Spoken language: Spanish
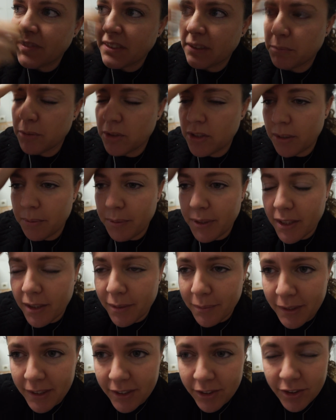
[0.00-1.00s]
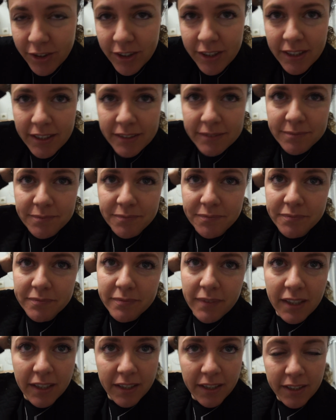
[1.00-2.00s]
Hemos terminado mediodía
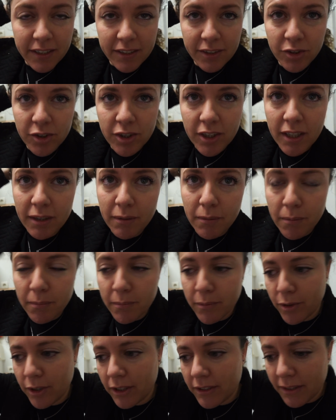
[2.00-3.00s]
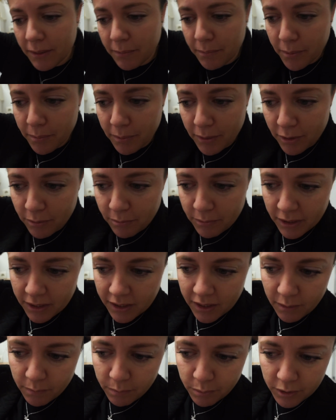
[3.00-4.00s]
y no llegábamos a tiempo para comer
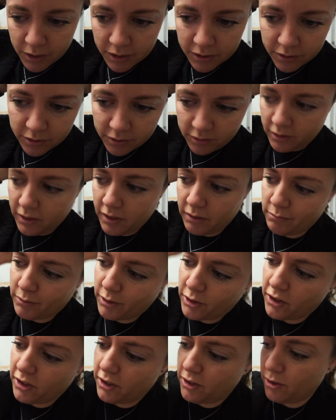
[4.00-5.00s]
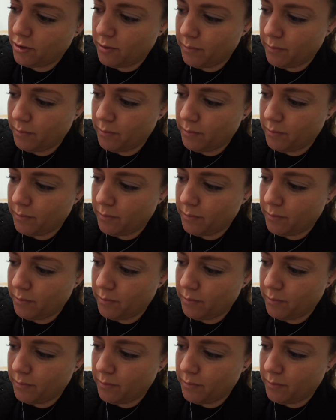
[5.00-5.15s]
en el puerto y hemos dicho,